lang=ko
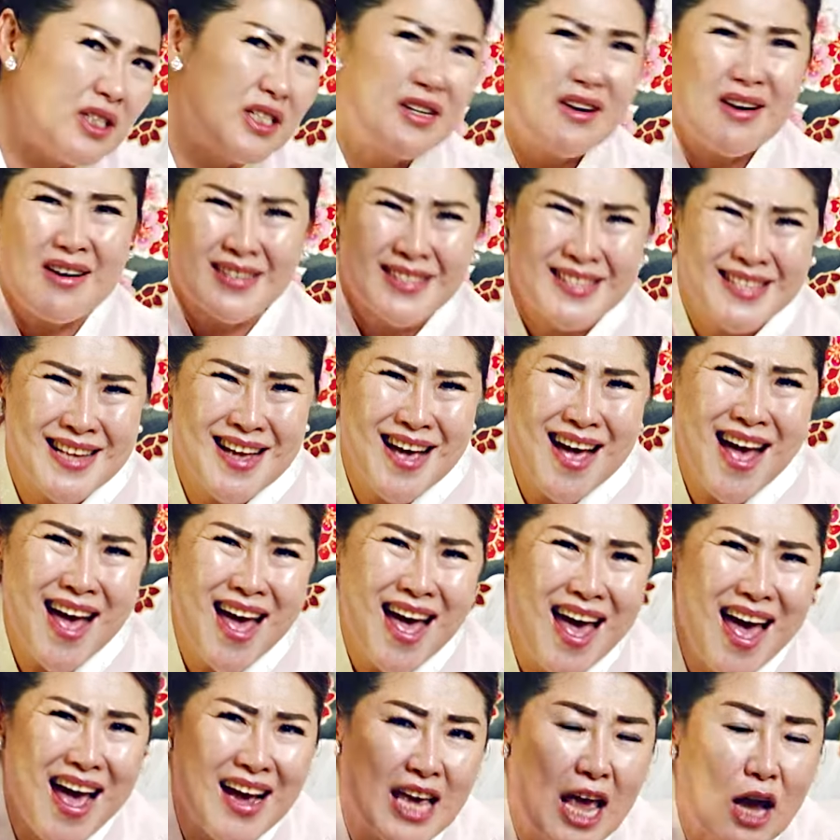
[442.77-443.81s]
그거를 싹
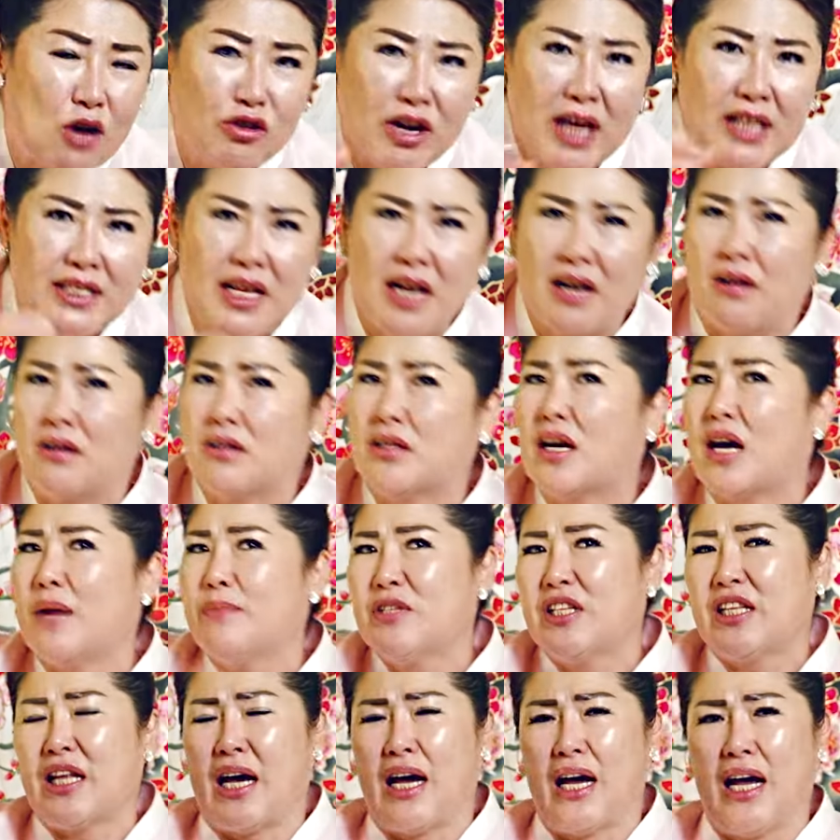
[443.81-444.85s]
예군 핵살
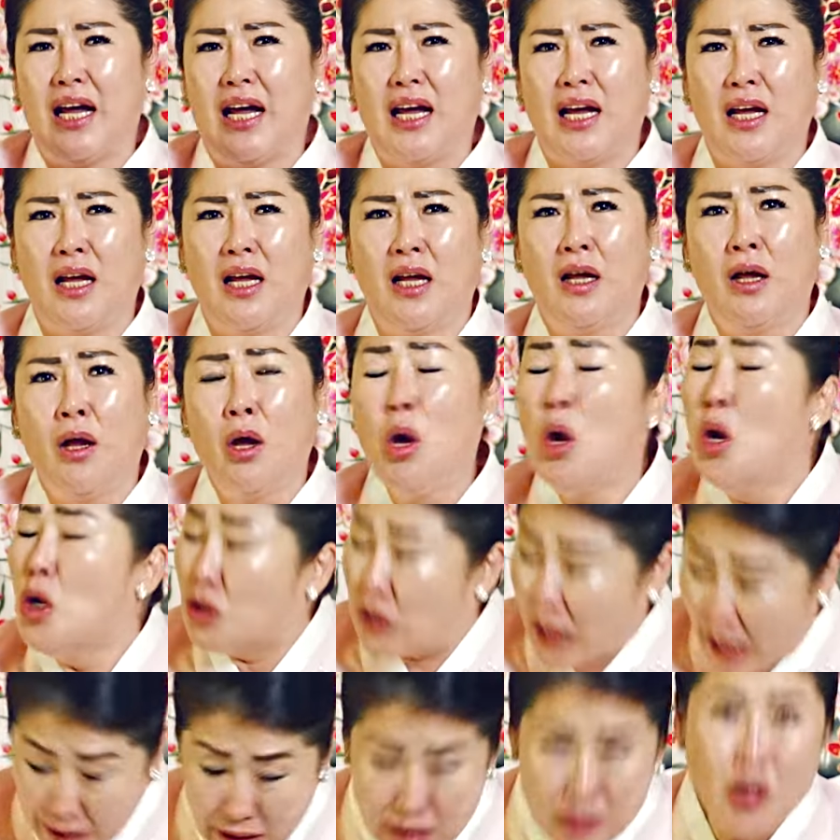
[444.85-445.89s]
걷어갑니다.
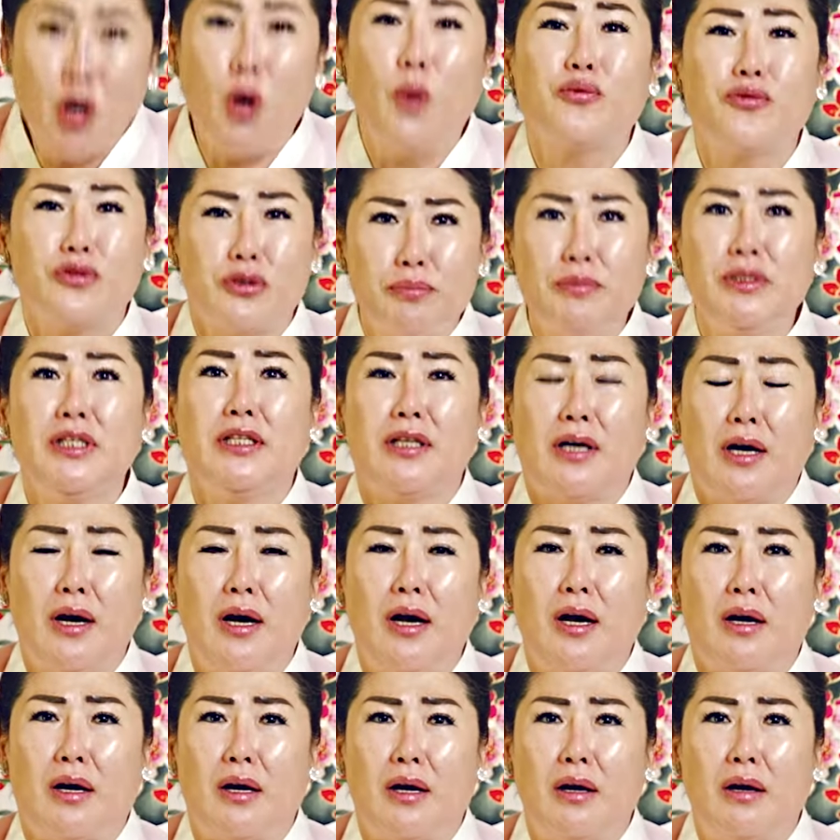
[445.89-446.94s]
다른 거
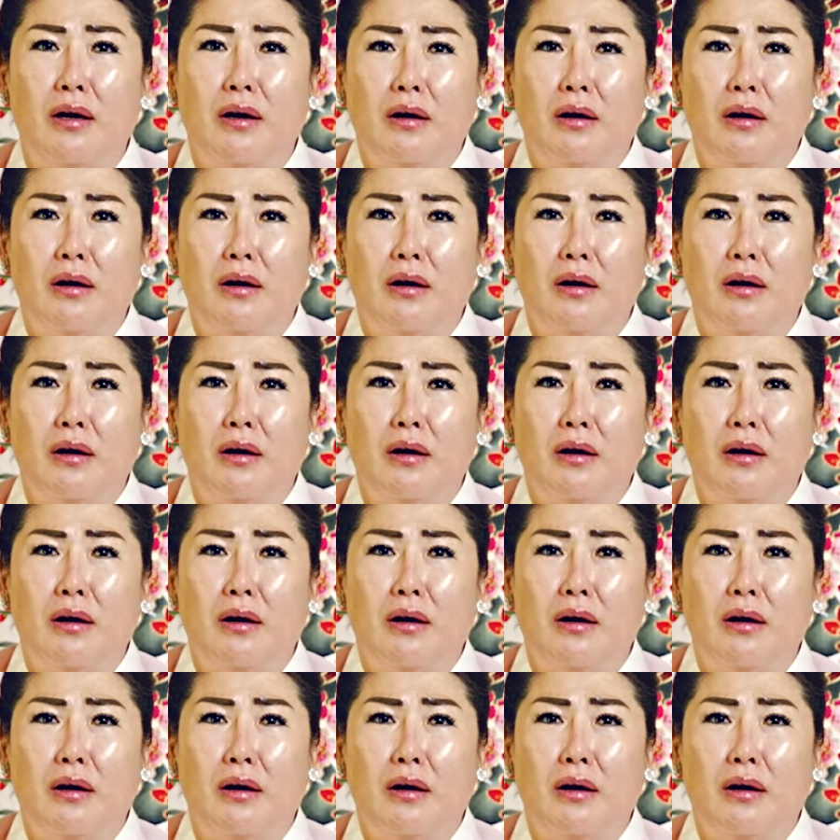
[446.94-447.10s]
없습니다.